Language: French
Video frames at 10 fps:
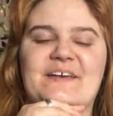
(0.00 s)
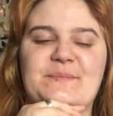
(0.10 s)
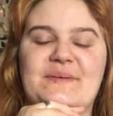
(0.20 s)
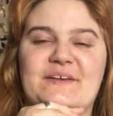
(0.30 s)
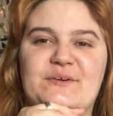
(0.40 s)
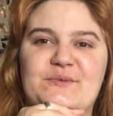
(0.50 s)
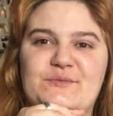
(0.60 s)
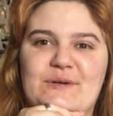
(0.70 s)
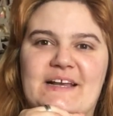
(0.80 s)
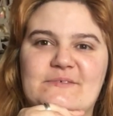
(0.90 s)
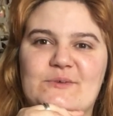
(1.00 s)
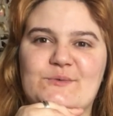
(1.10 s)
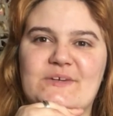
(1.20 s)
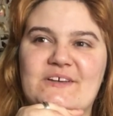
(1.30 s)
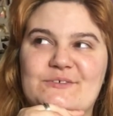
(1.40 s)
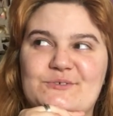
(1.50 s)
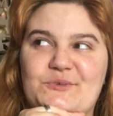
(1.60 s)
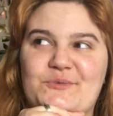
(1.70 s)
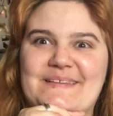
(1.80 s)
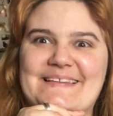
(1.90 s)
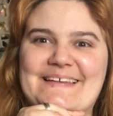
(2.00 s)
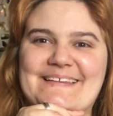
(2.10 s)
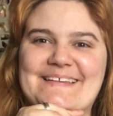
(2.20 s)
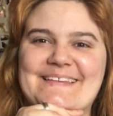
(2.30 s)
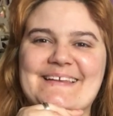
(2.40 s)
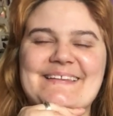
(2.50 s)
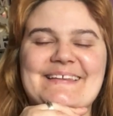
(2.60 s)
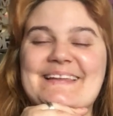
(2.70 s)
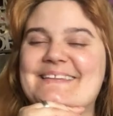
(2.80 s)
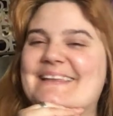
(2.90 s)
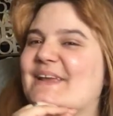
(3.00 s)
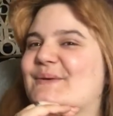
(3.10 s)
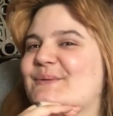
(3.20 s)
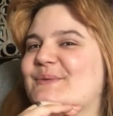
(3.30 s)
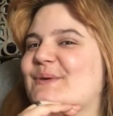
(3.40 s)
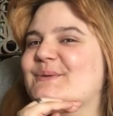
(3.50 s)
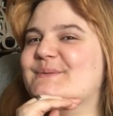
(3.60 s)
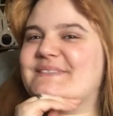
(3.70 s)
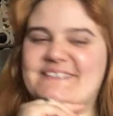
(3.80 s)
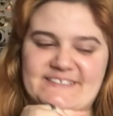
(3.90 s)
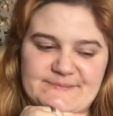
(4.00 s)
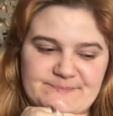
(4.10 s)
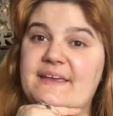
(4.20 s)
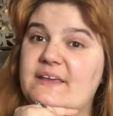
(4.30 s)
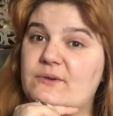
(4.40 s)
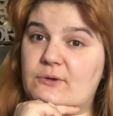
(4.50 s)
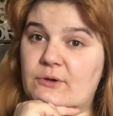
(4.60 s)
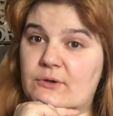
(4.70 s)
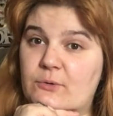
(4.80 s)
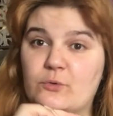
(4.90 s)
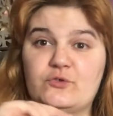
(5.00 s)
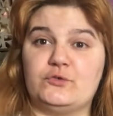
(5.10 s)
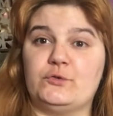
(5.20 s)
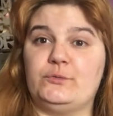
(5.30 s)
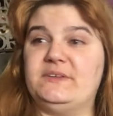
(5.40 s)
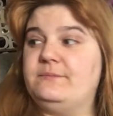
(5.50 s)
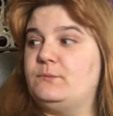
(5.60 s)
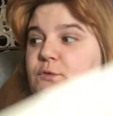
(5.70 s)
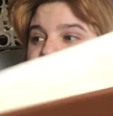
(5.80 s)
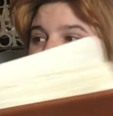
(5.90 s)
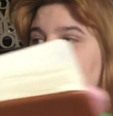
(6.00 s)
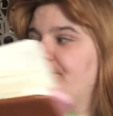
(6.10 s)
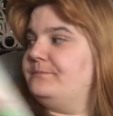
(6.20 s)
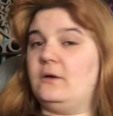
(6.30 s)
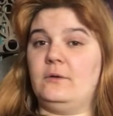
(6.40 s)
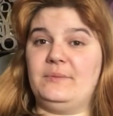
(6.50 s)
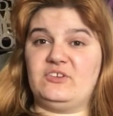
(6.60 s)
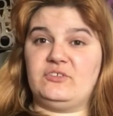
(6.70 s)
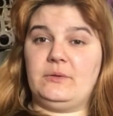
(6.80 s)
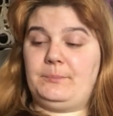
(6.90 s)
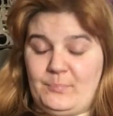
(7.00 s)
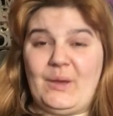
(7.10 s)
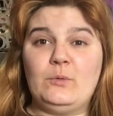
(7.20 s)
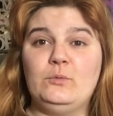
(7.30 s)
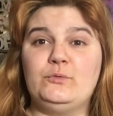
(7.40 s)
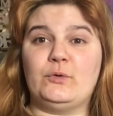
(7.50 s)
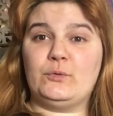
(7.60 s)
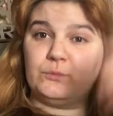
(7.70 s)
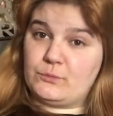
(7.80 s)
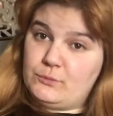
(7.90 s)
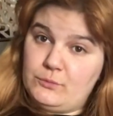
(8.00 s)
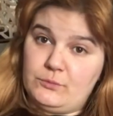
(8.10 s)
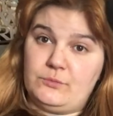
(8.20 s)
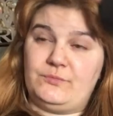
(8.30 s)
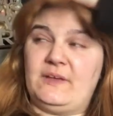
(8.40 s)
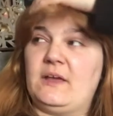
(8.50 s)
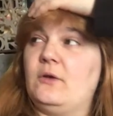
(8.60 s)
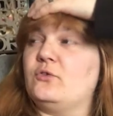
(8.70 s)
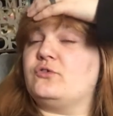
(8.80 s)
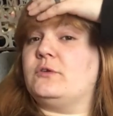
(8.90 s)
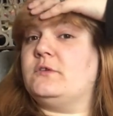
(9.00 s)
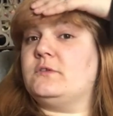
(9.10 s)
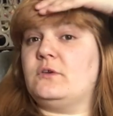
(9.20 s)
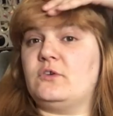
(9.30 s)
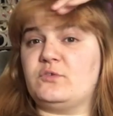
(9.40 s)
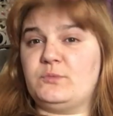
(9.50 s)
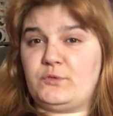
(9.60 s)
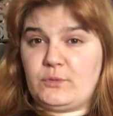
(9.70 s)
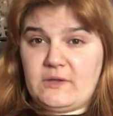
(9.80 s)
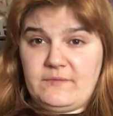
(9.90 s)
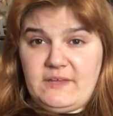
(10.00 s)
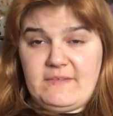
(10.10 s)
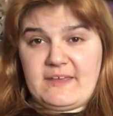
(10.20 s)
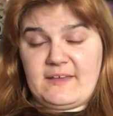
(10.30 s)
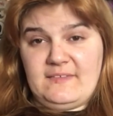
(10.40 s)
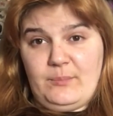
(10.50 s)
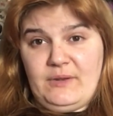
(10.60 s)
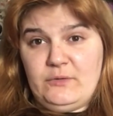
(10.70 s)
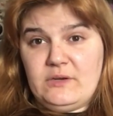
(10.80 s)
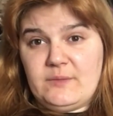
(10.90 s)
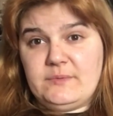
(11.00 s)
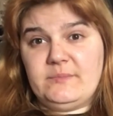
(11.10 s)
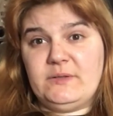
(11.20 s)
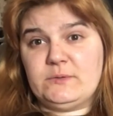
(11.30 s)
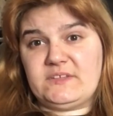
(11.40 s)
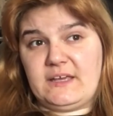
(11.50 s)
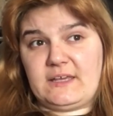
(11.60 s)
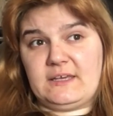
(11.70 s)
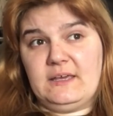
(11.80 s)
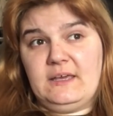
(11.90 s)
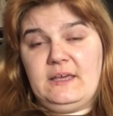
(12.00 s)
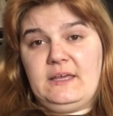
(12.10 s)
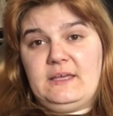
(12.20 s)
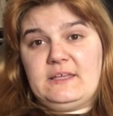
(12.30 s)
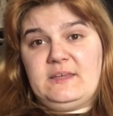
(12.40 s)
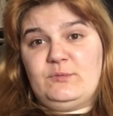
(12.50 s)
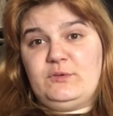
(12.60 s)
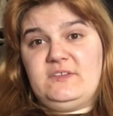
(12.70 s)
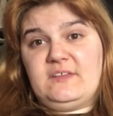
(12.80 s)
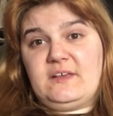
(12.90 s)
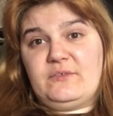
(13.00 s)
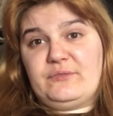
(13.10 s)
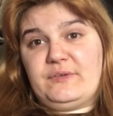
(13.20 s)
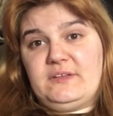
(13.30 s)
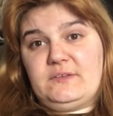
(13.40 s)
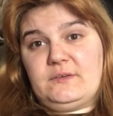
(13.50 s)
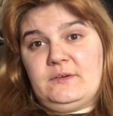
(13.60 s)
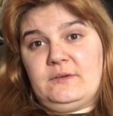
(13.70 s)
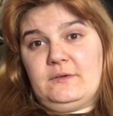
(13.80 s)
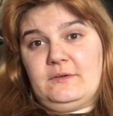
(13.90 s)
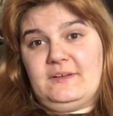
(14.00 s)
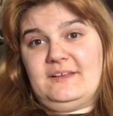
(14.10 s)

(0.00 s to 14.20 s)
Mais voilà, en tout cas, je suis très très très très très contente. Et aujourd'hui, du coup, bah, je n'ai pas eu le temps de faire grand chose. je me suis réveillée avec un appel de la bibliothèque qui me disait qu'en fait, euh,